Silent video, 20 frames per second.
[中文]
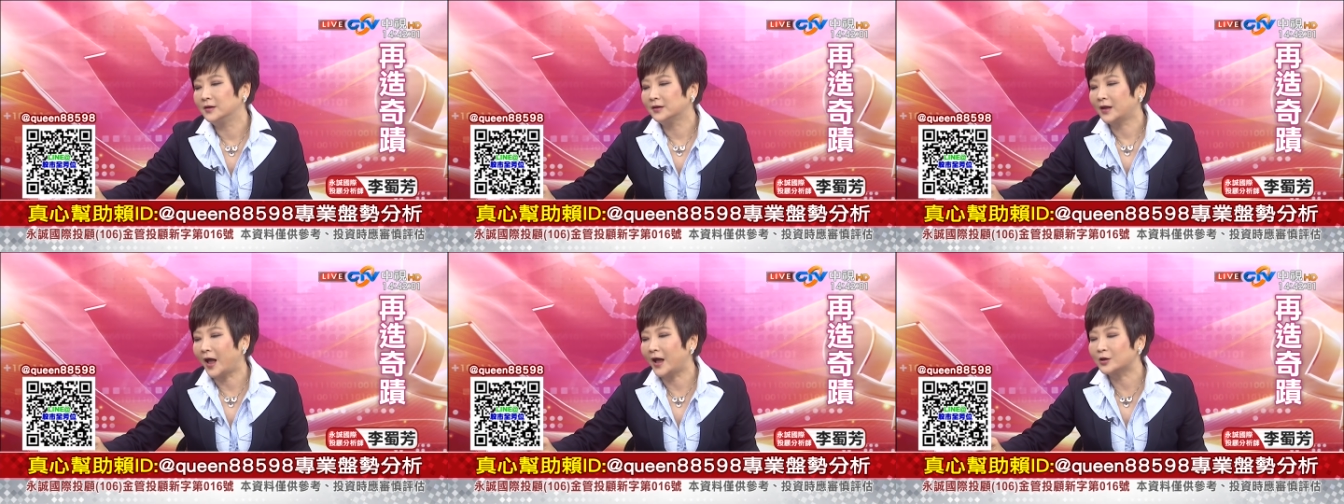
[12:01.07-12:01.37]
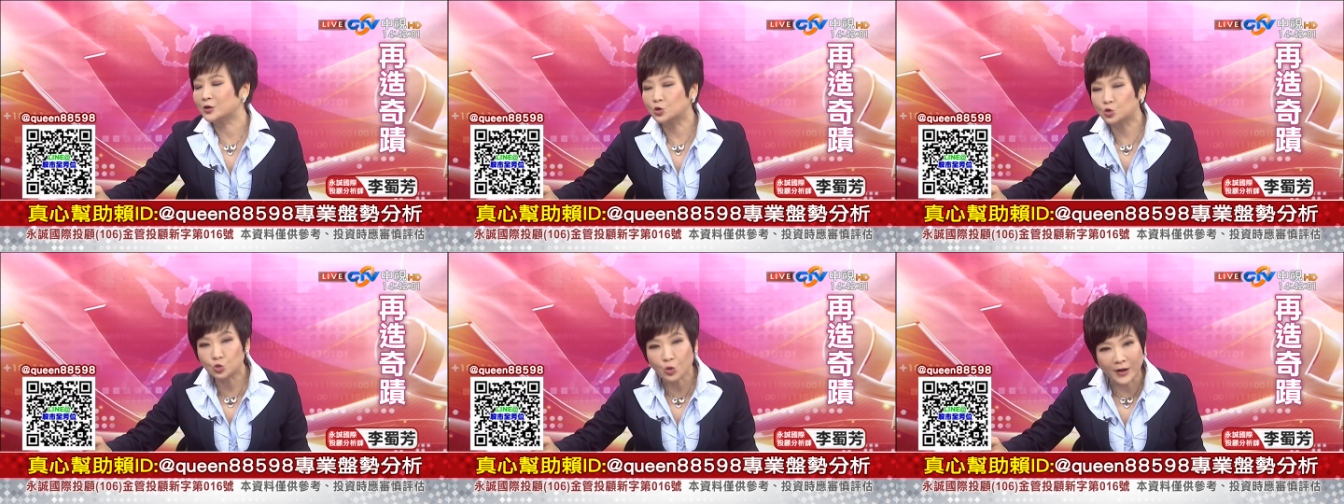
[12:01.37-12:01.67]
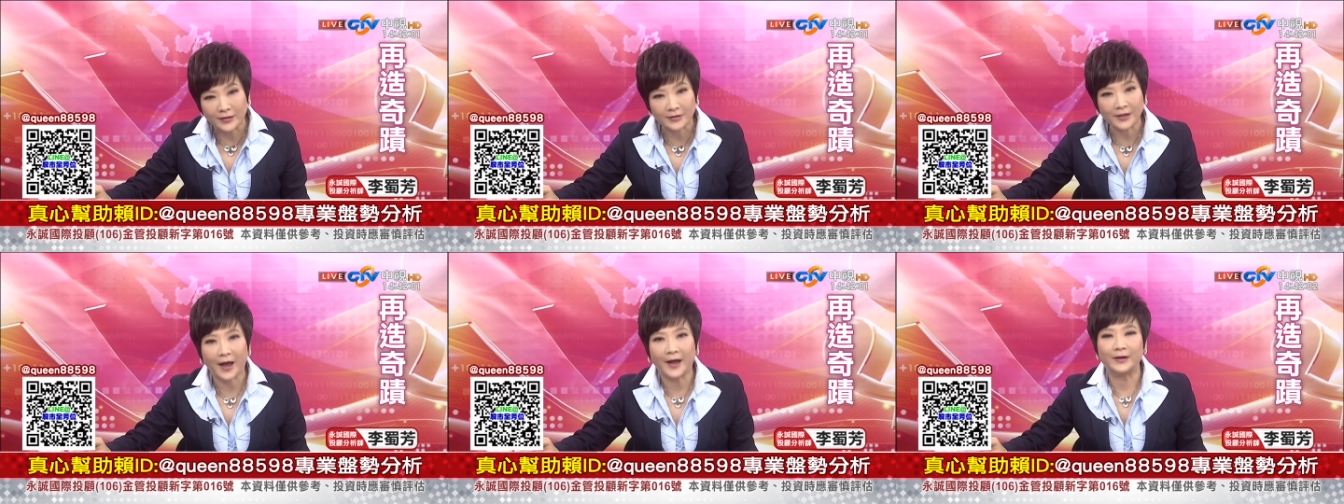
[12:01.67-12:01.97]
它
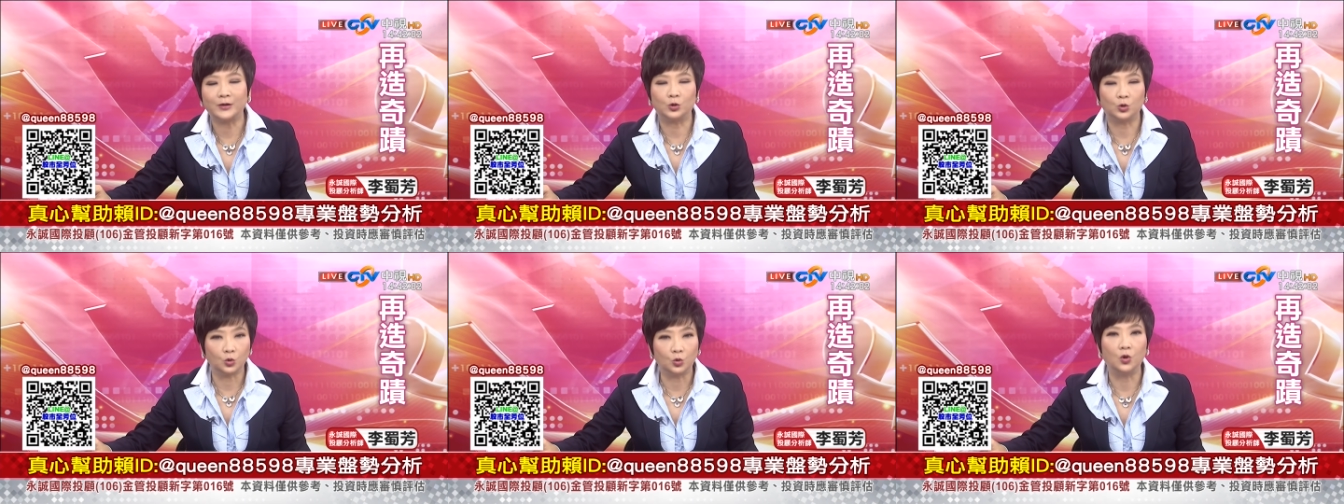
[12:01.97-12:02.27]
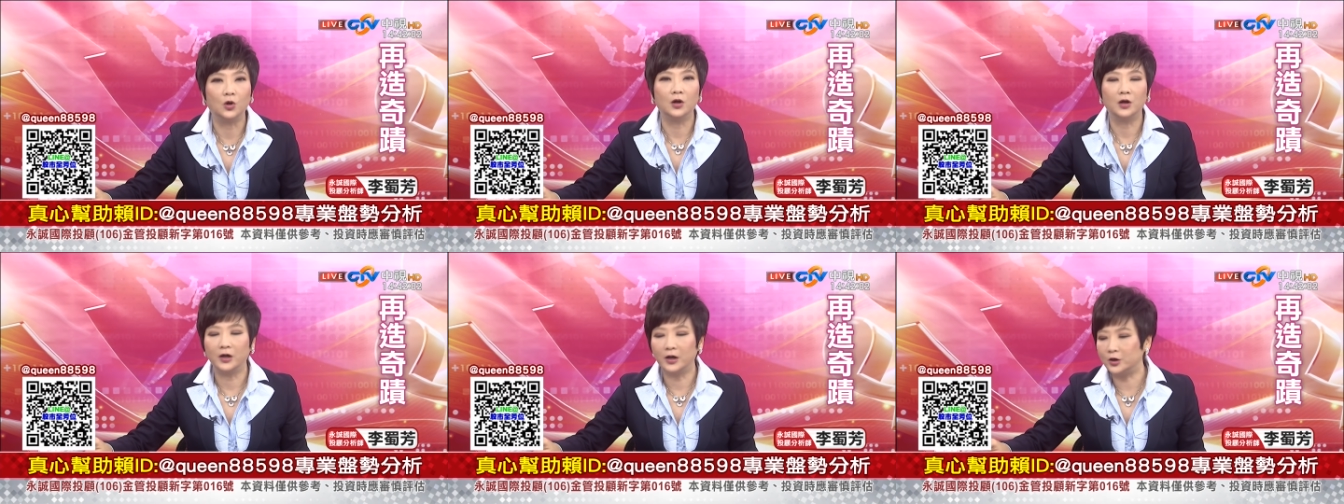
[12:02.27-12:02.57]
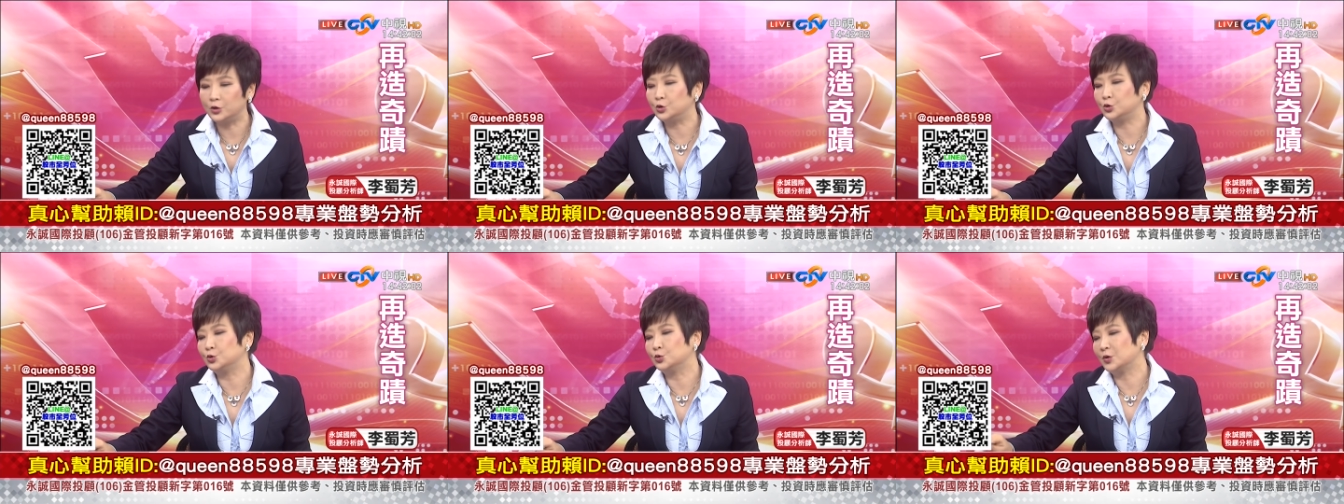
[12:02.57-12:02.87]
赚太多
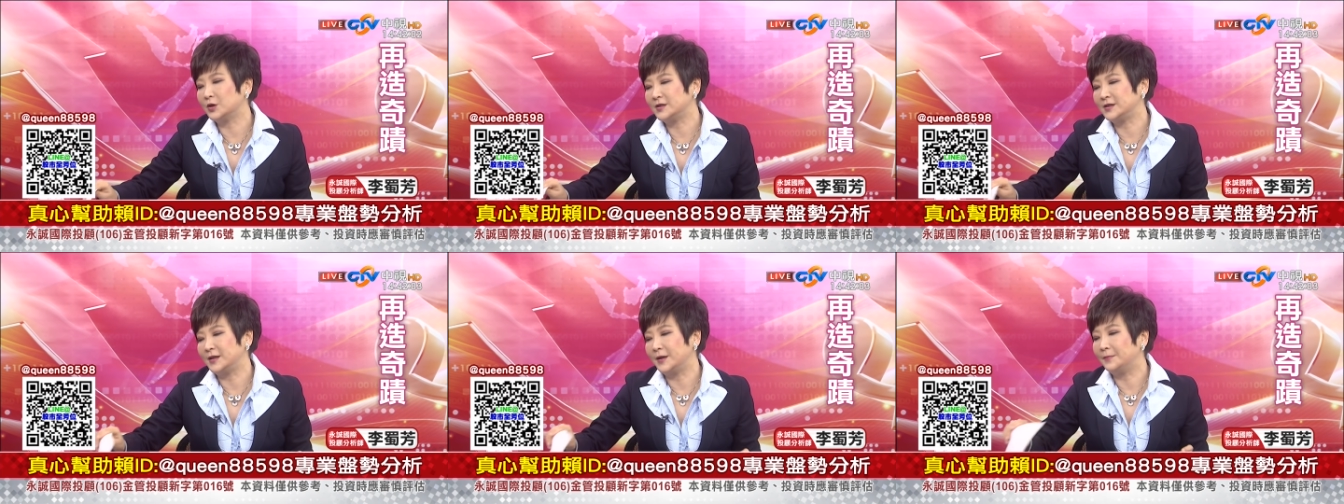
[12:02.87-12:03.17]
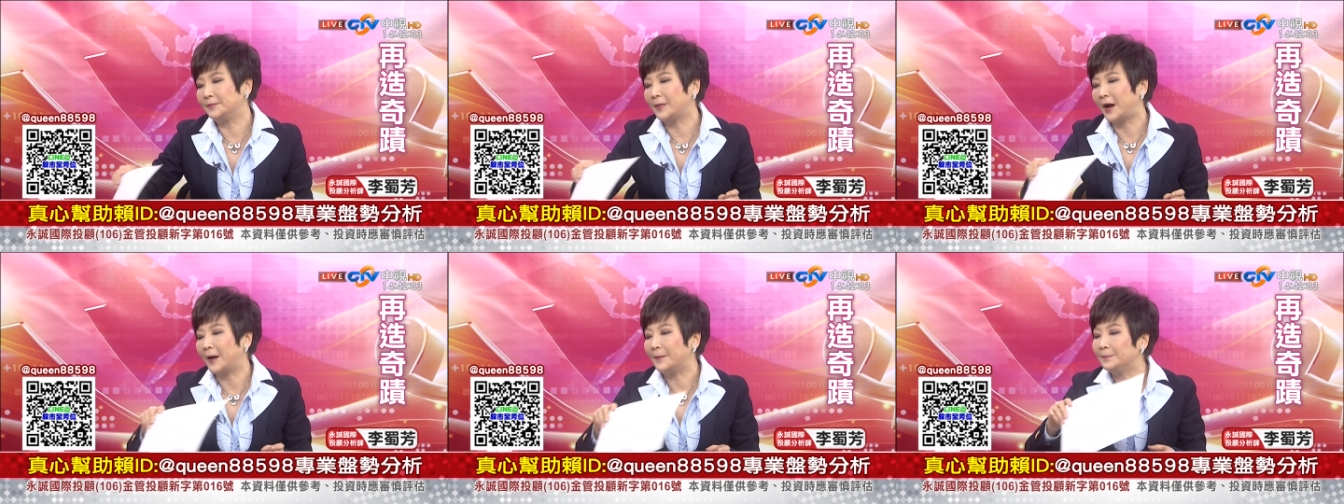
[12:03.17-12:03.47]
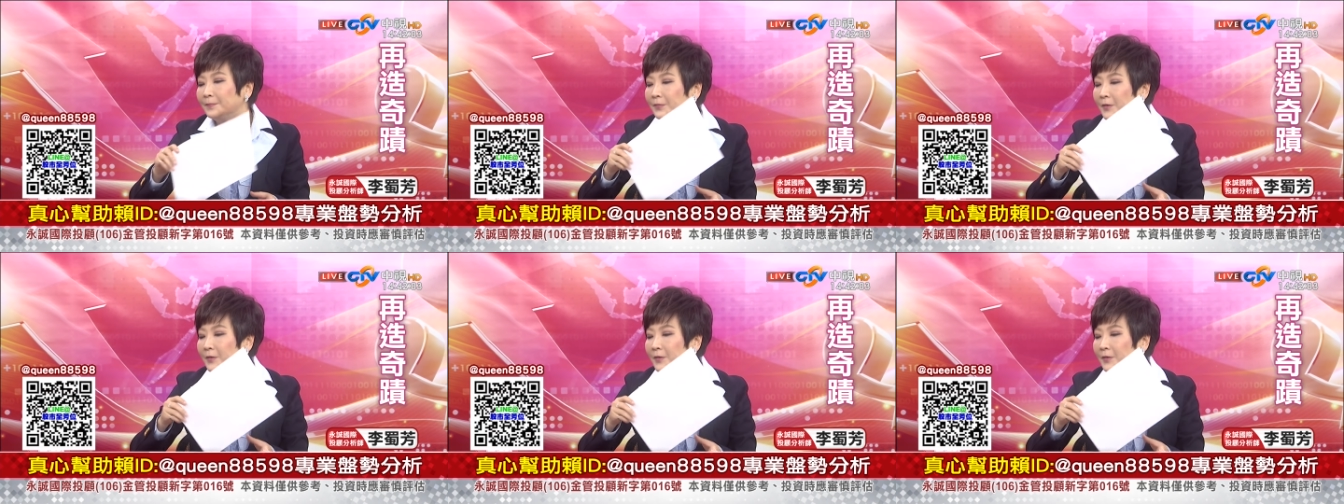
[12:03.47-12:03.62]
而去做减码。